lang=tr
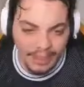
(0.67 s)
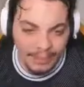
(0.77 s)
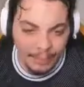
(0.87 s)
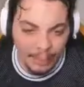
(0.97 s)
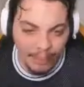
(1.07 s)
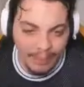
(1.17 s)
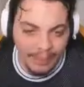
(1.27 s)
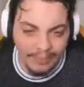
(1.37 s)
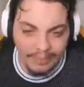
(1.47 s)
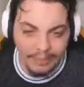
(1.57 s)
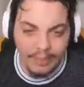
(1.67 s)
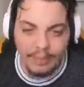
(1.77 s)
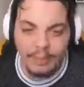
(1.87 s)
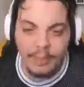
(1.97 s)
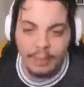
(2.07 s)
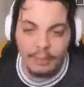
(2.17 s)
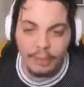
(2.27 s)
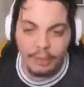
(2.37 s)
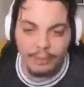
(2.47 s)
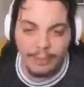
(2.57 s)
Bana kim pompalıyla tıktı?
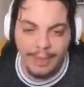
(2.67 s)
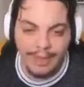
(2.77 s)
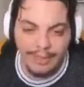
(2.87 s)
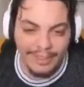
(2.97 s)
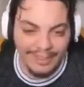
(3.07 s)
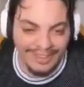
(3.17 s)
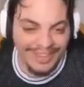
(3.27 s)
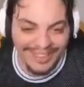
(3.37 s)
Götümü kim elledi?